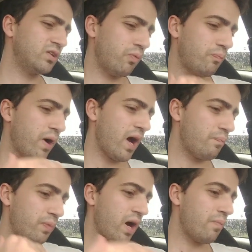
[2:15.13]
tipo
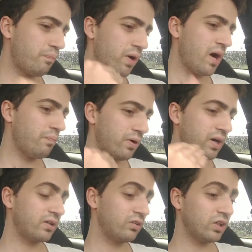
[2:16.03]
pá, pá, pá,
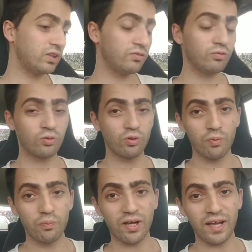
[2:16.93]
pá, que eu já tive um
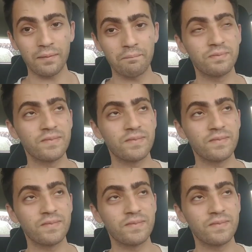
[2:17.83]
grupo, cara,